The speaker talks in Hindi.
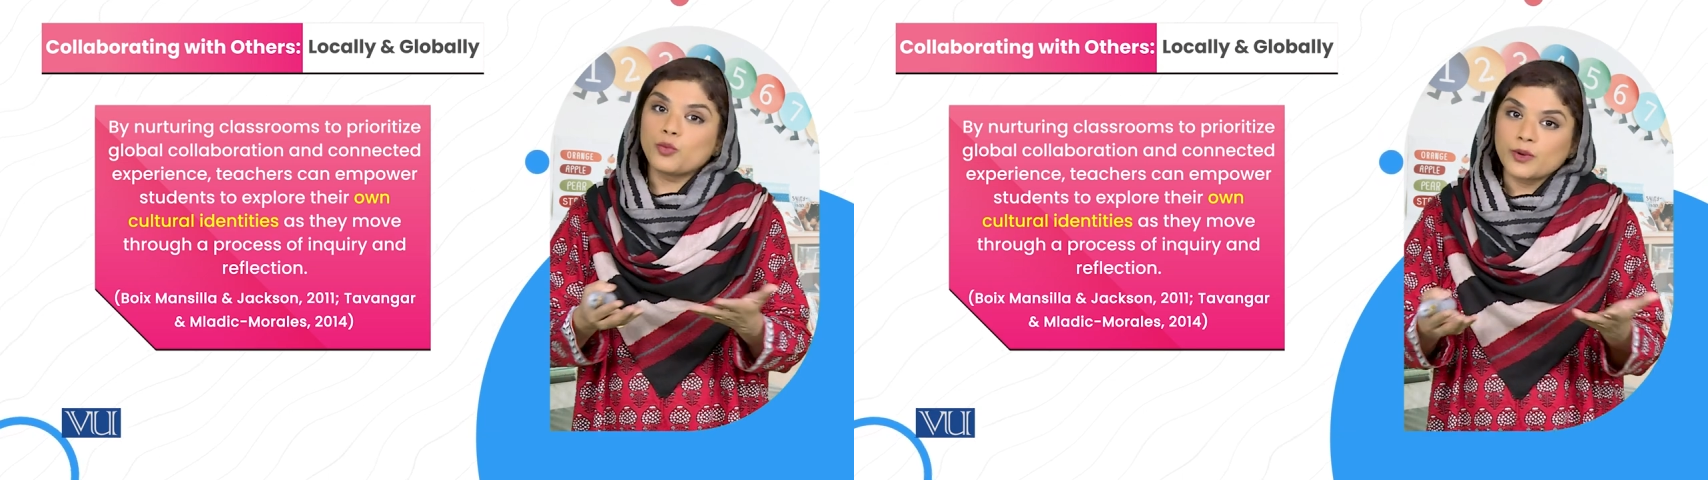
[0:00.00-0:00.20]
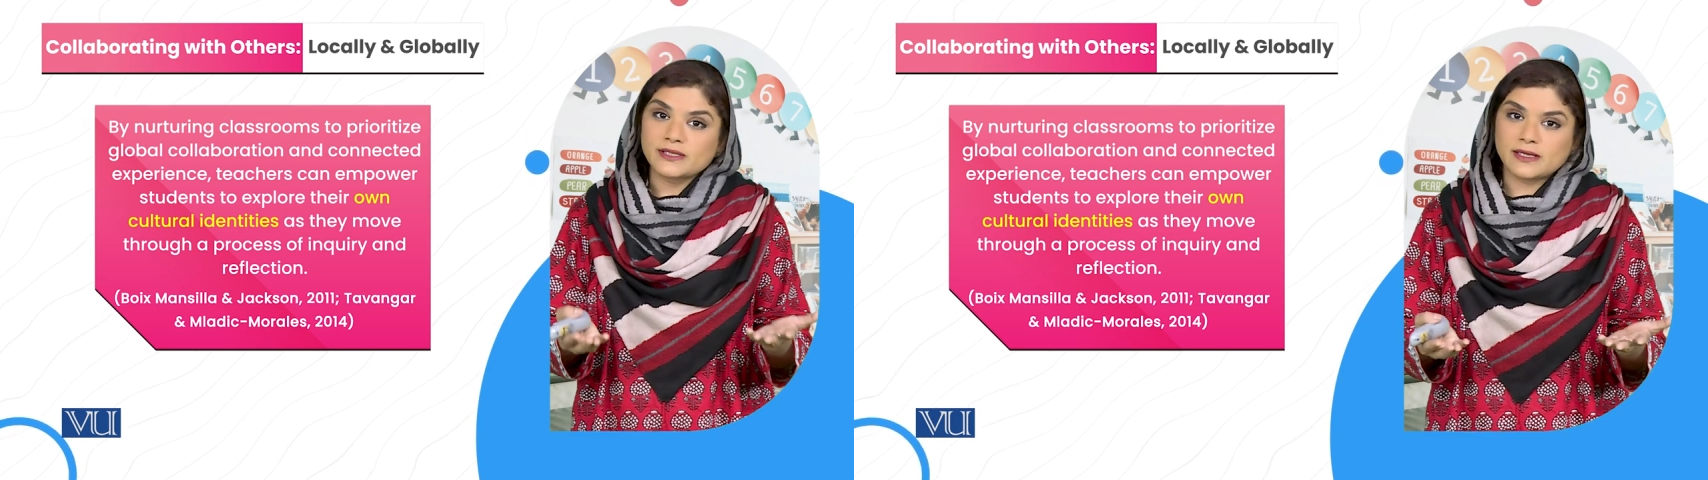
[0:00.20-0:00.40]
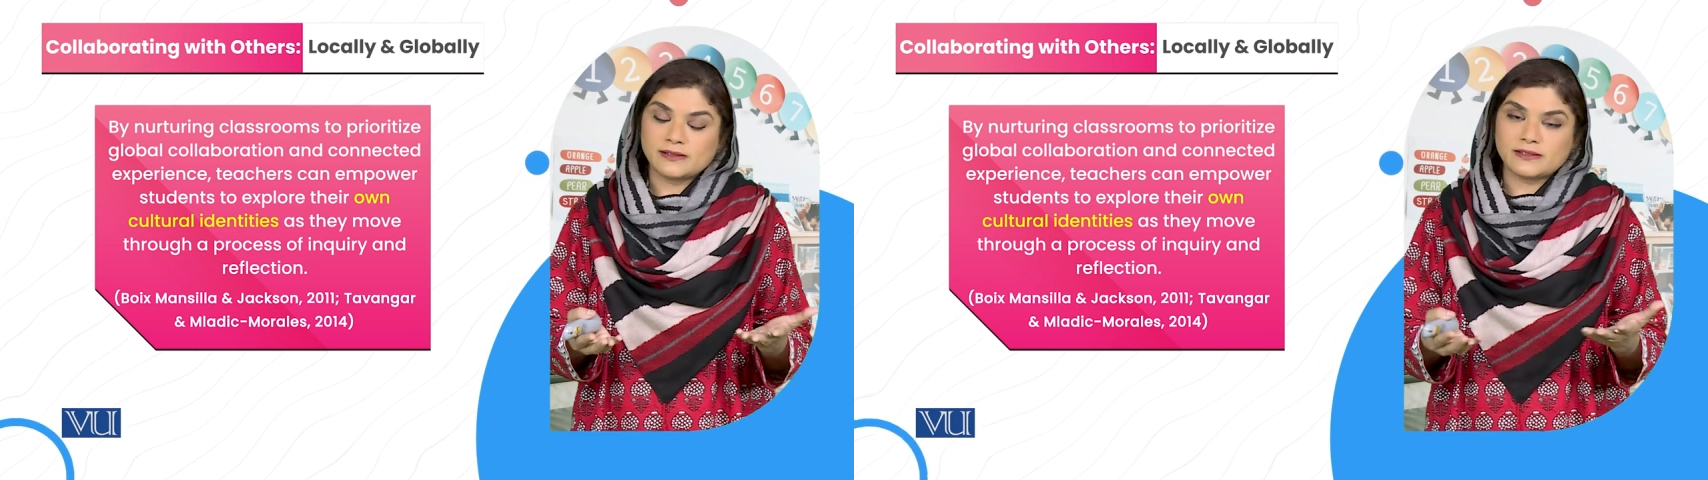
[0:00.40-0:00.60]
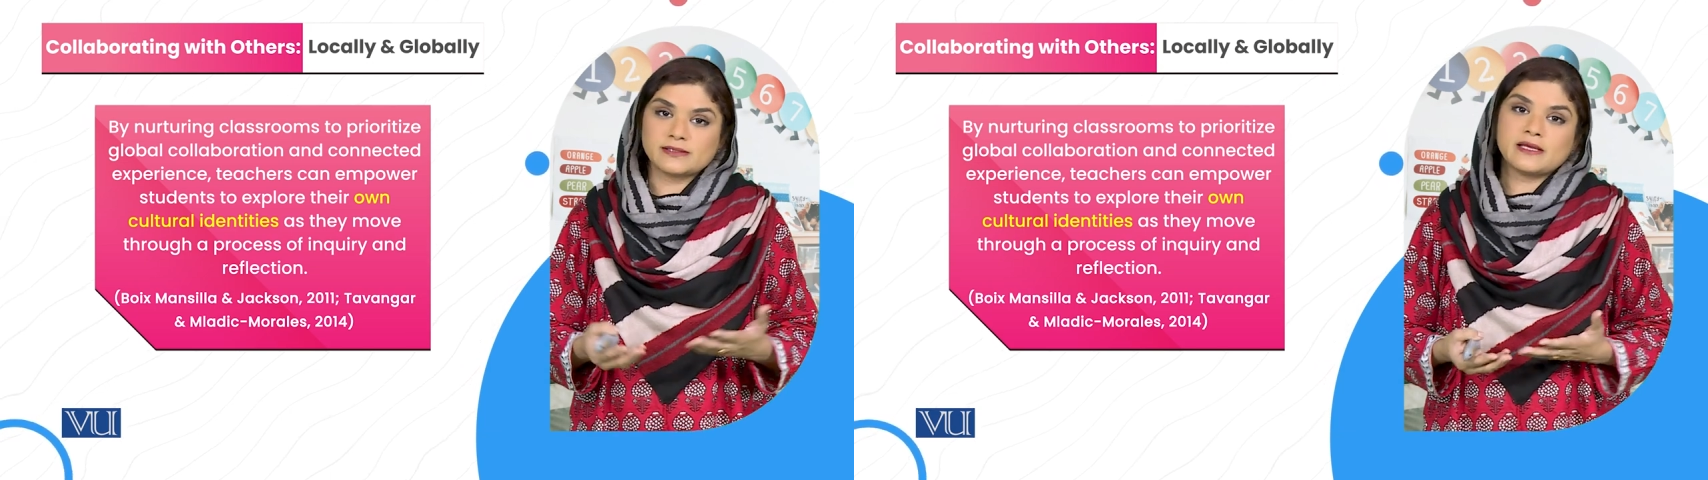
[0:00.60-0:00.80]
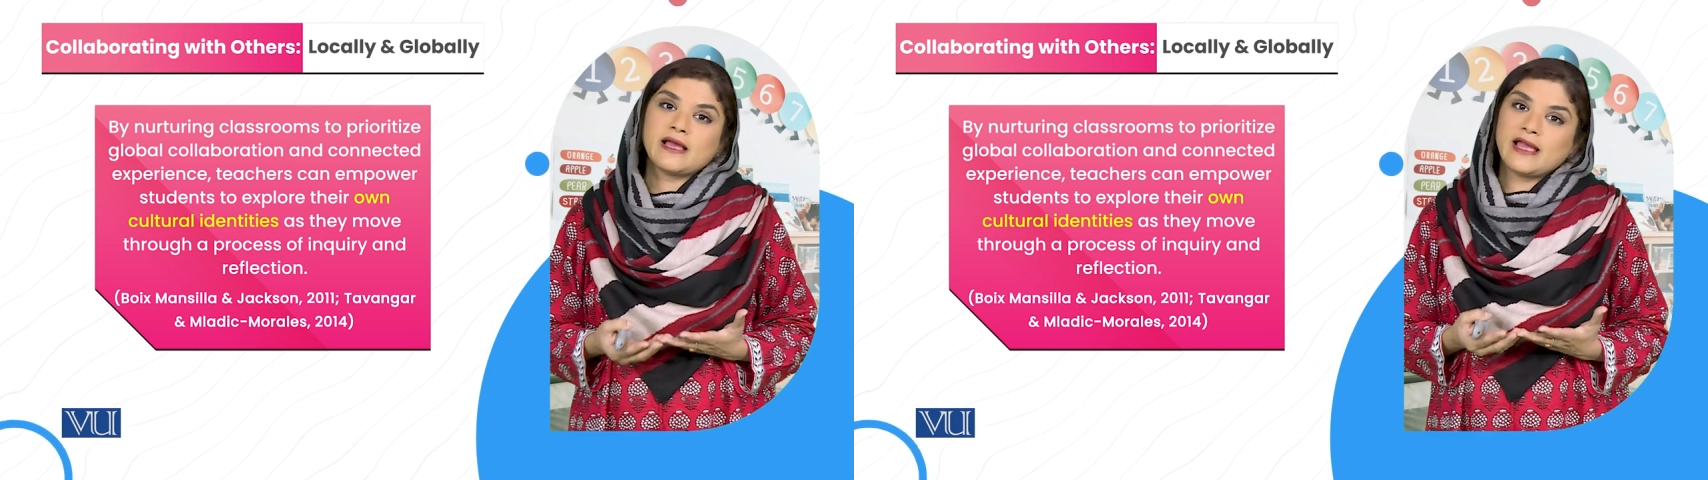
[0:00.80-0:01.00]
विथ
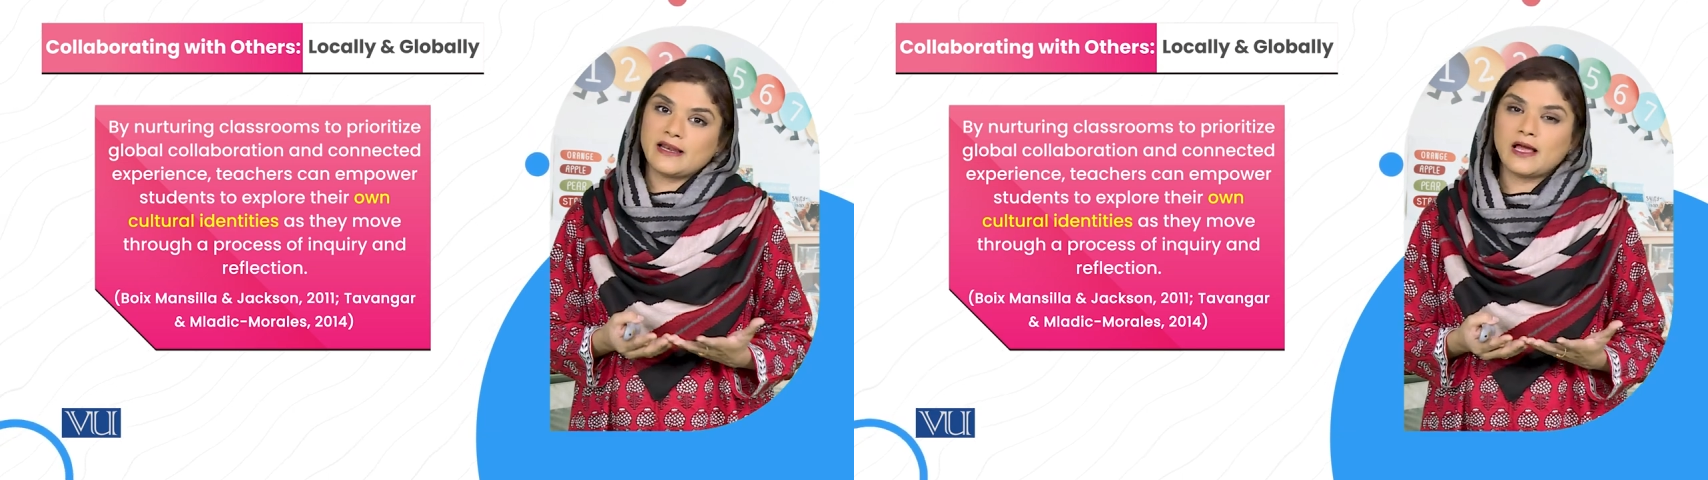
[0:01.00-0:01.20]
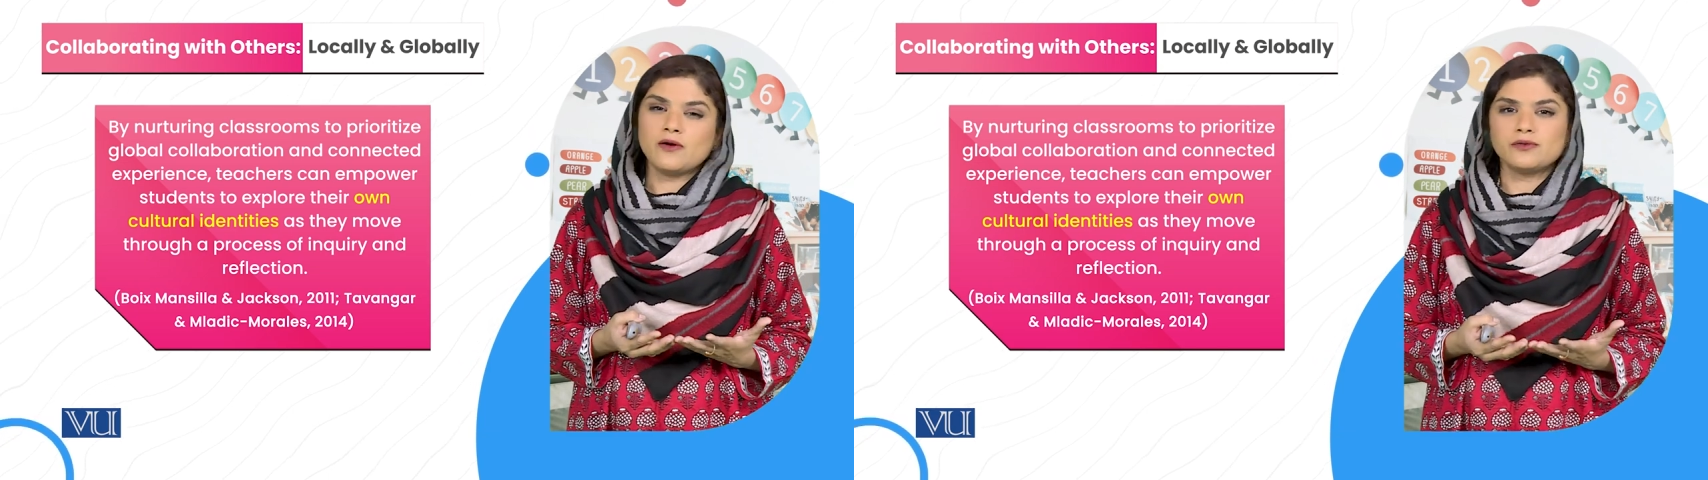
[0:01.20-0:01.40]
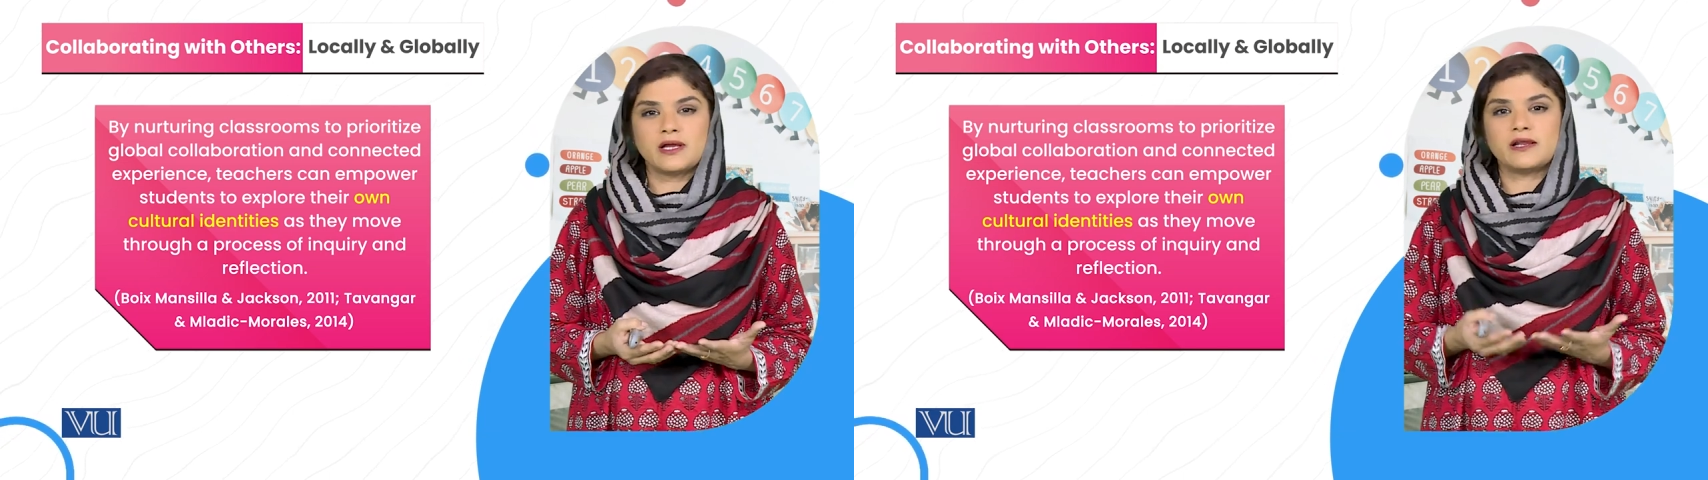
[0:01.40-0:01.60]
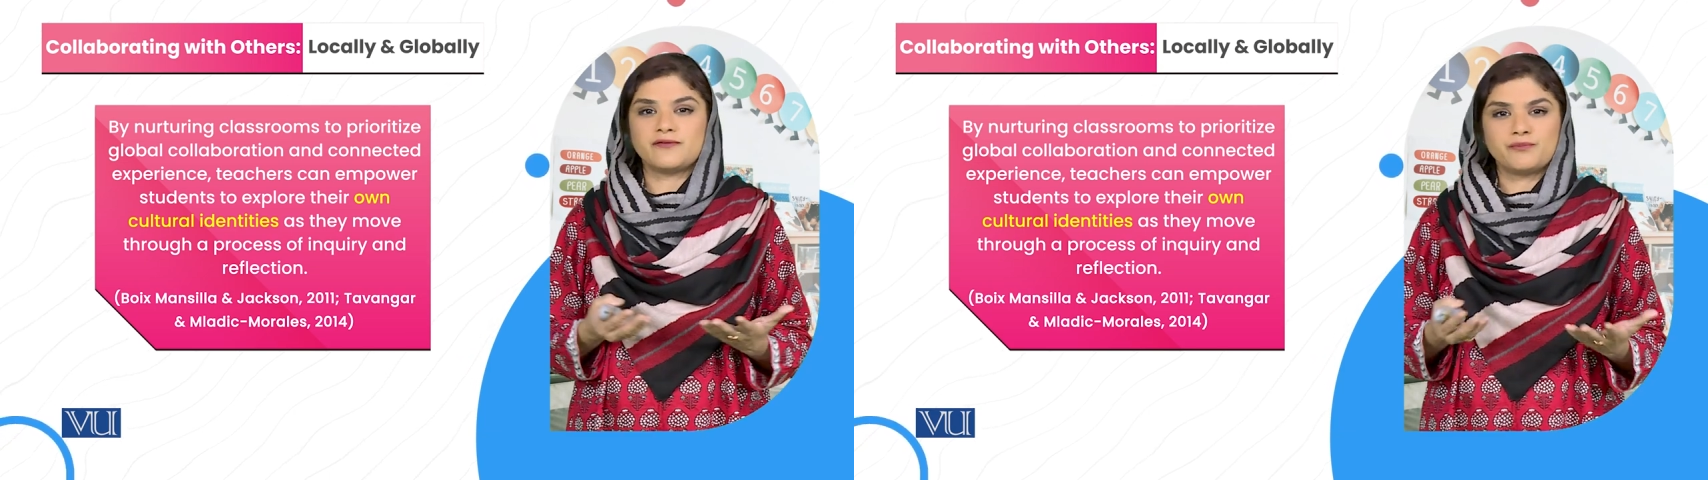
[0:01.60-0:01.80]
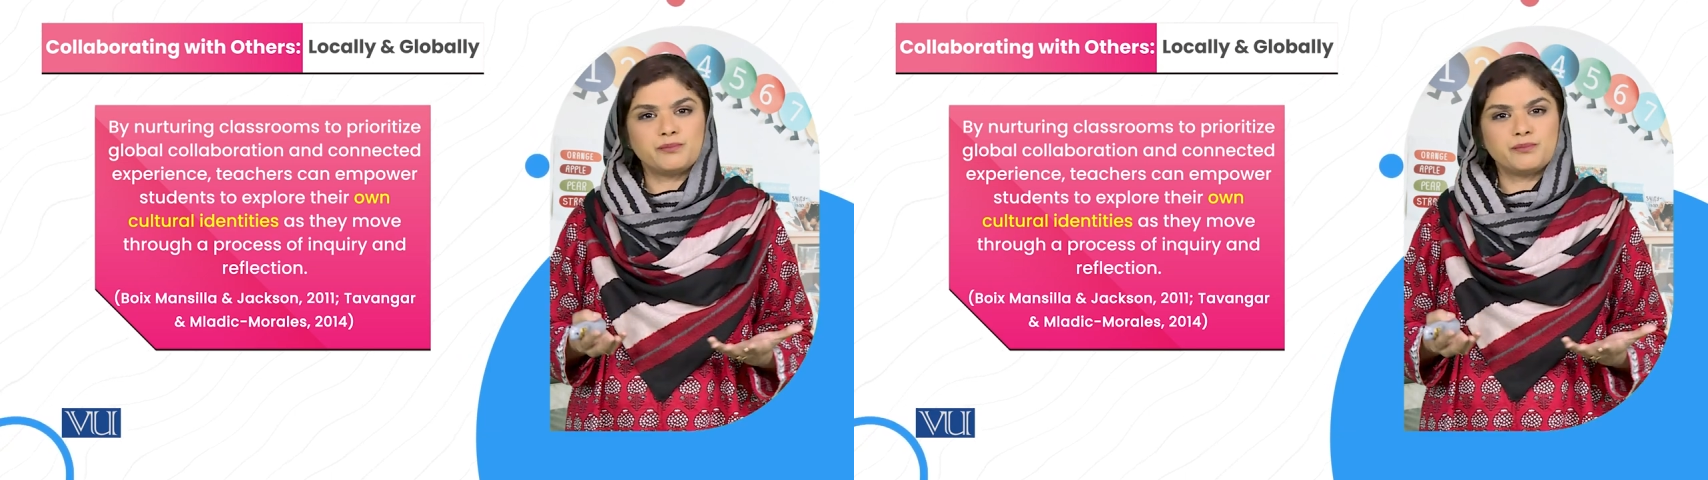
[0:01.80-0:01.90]
अदर्स एंड हाउ दे आर